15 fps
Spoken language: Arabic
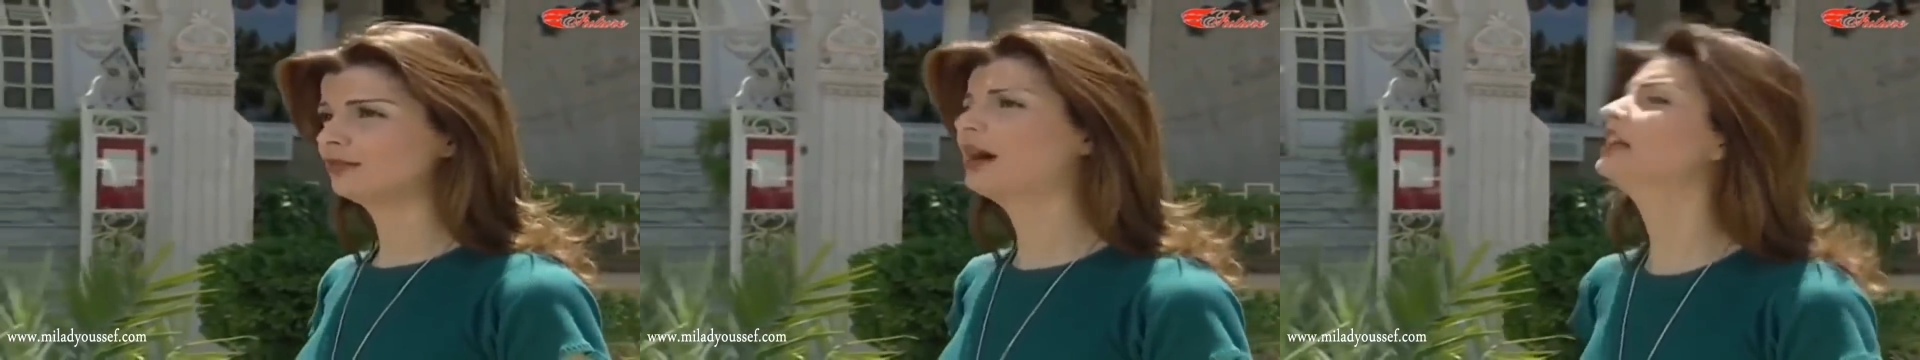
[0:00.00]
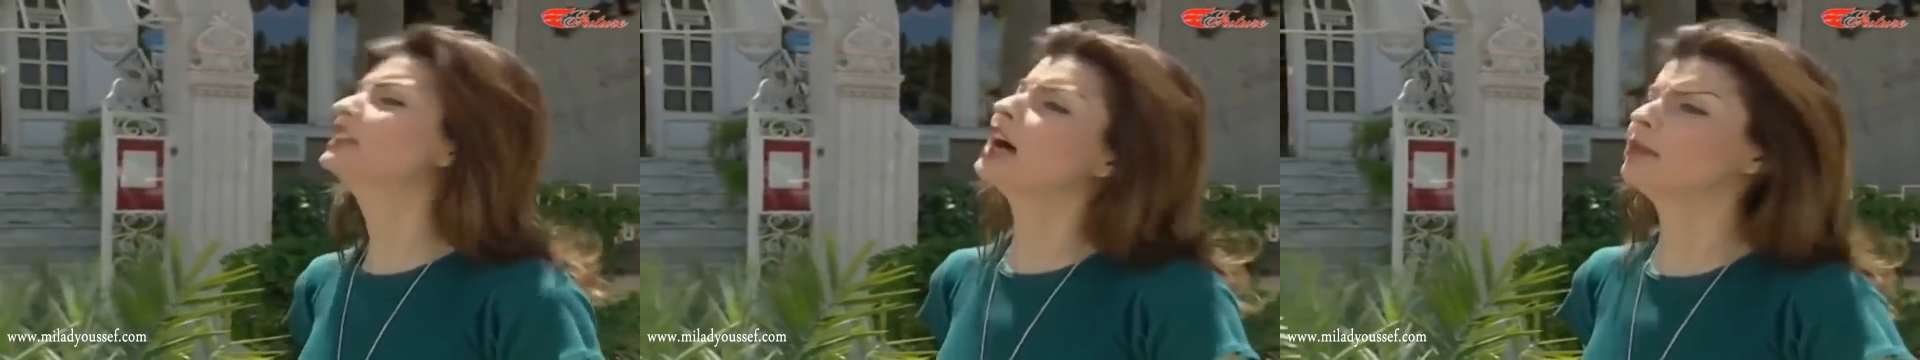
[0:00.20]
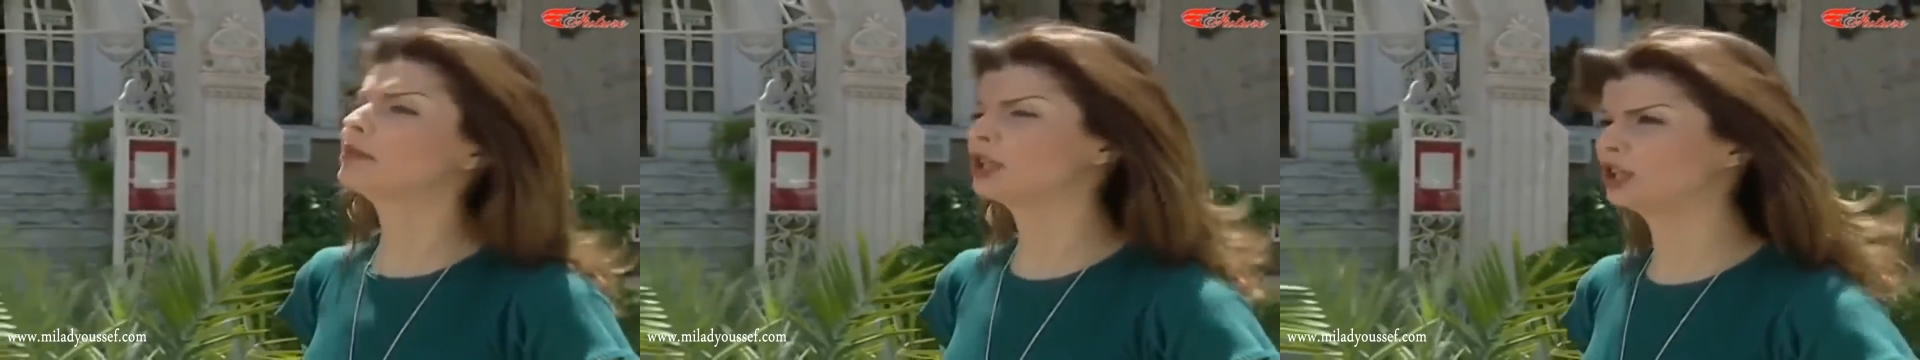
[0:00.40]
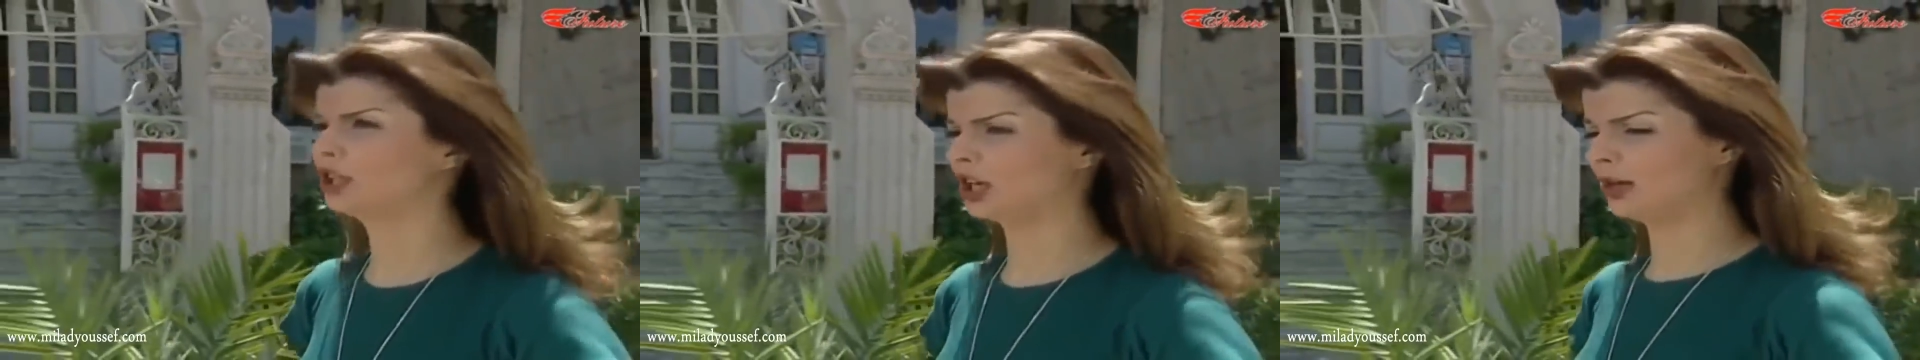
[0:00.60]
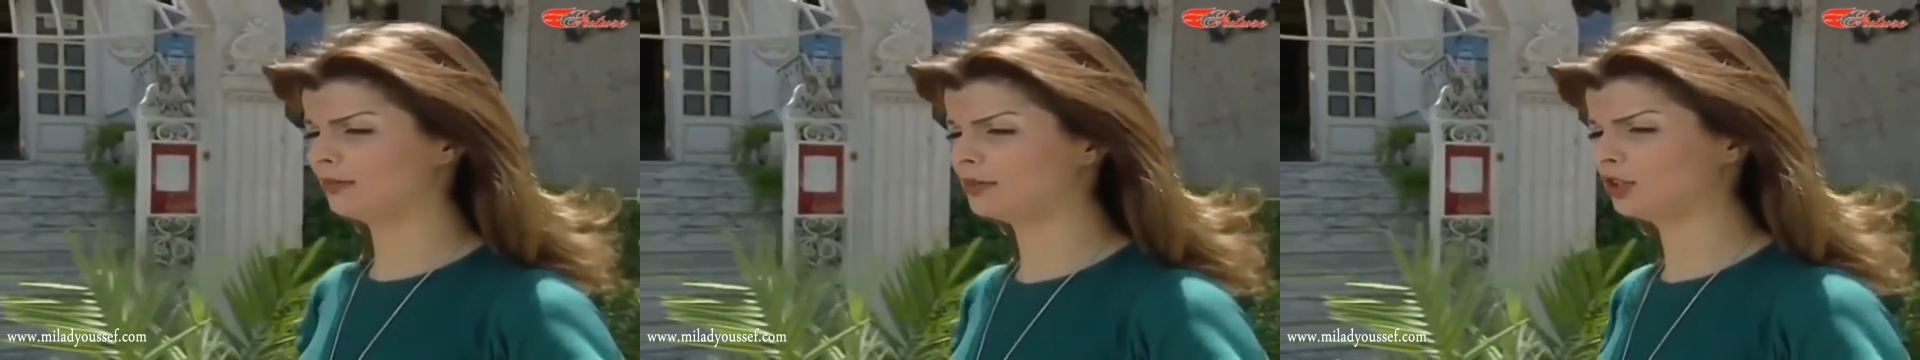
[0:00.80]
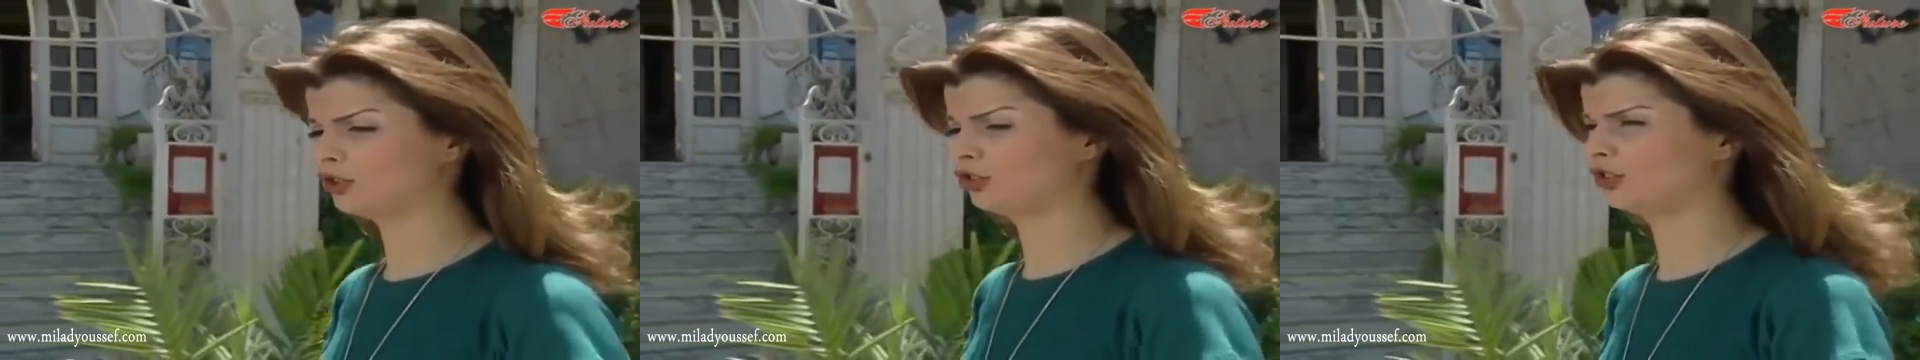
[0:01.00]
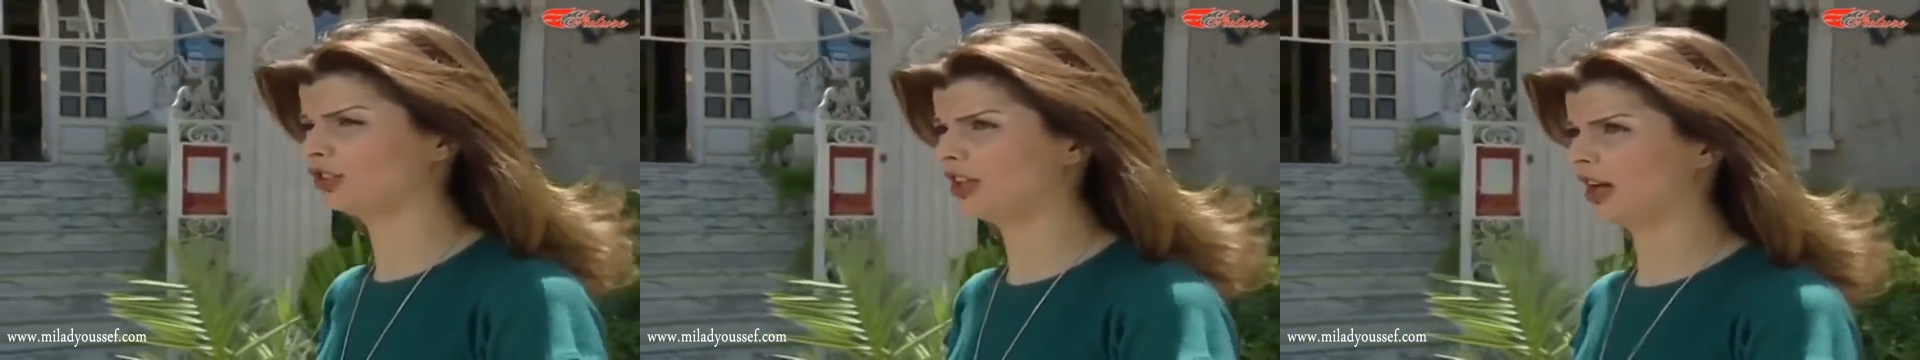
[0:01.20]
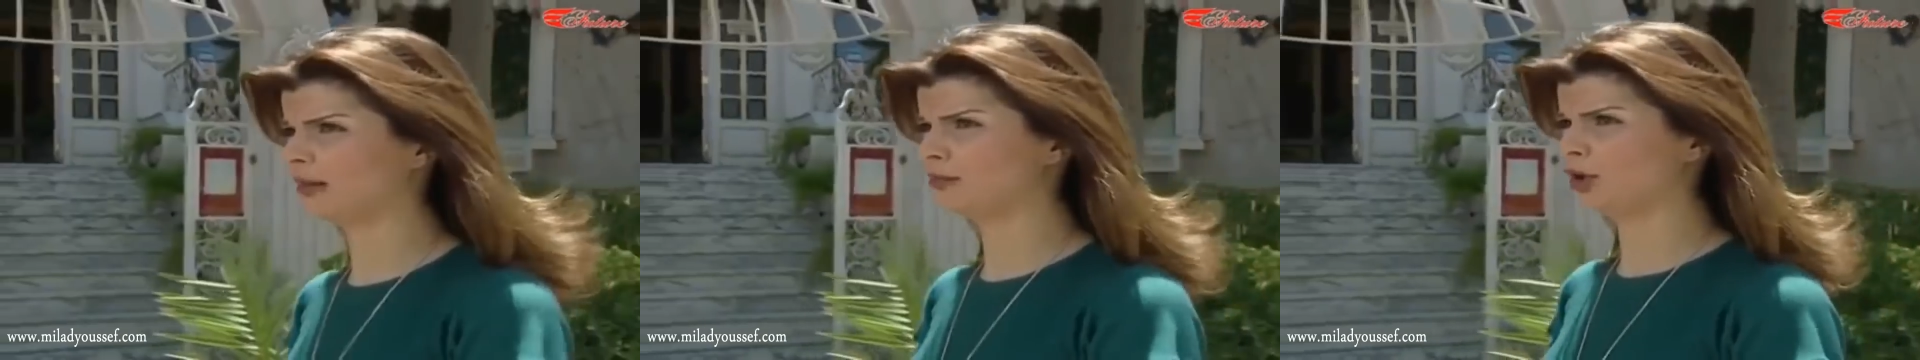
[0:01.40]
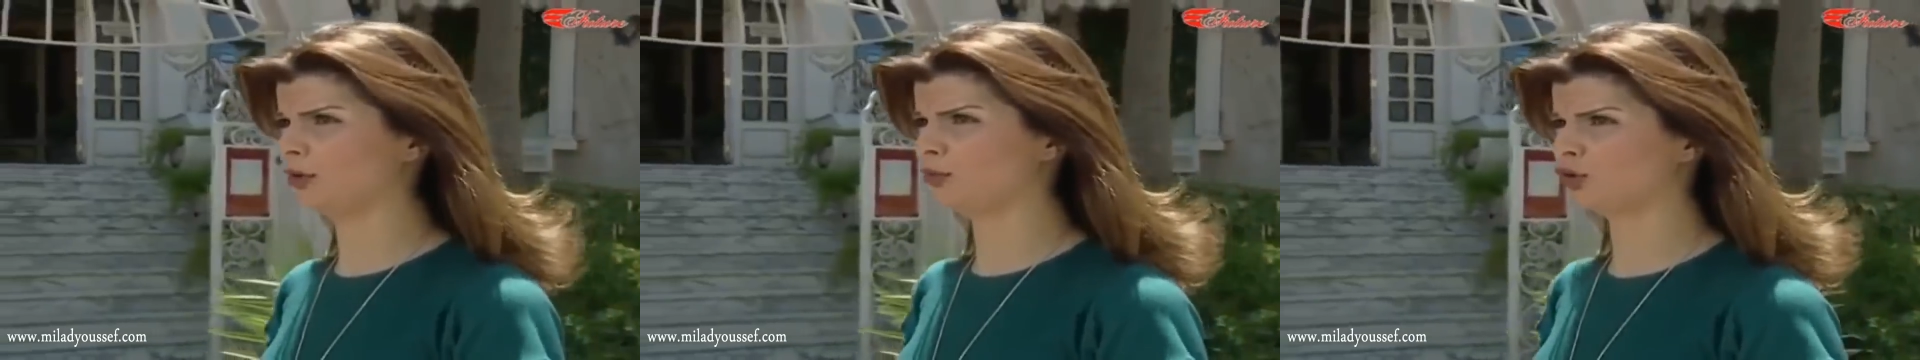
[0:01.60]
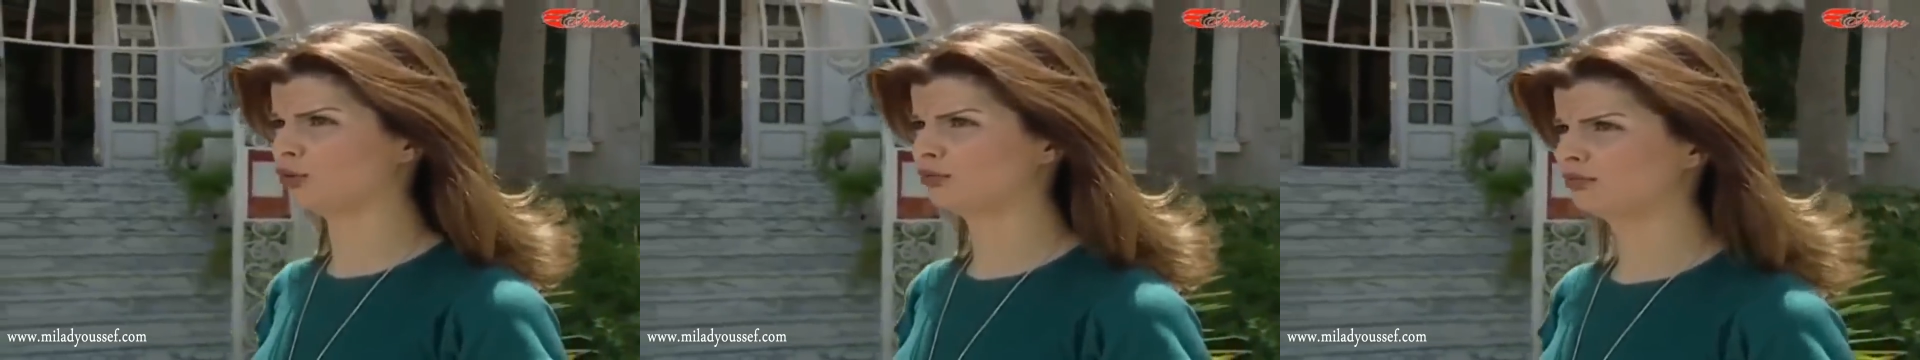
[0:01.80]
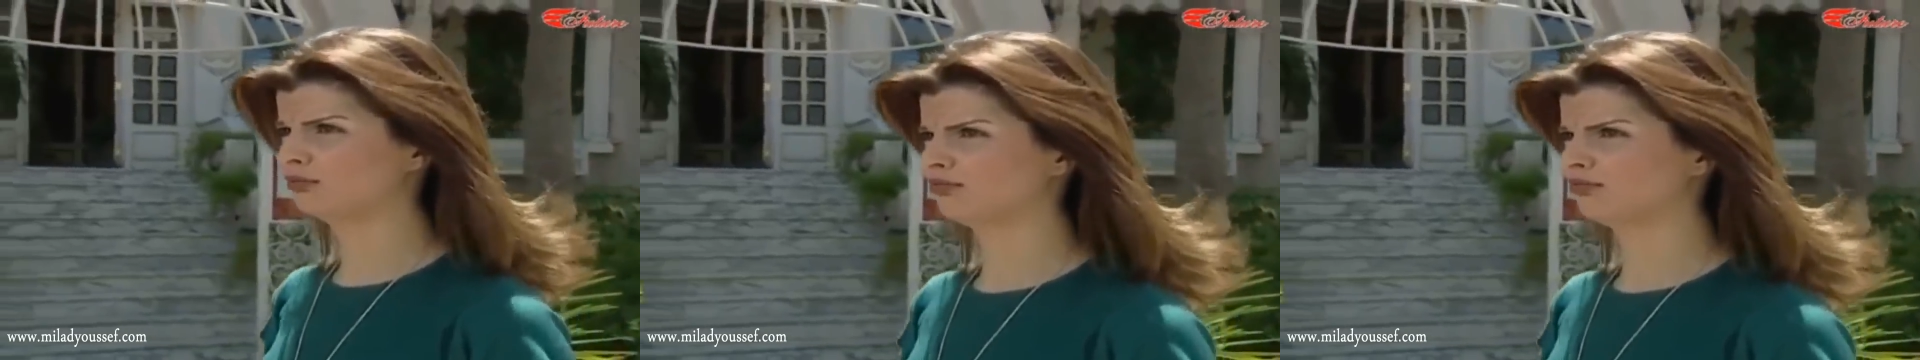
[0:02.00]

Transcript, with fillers: ما حدا عم يقدر اهميه الشيء اللي عم بعمله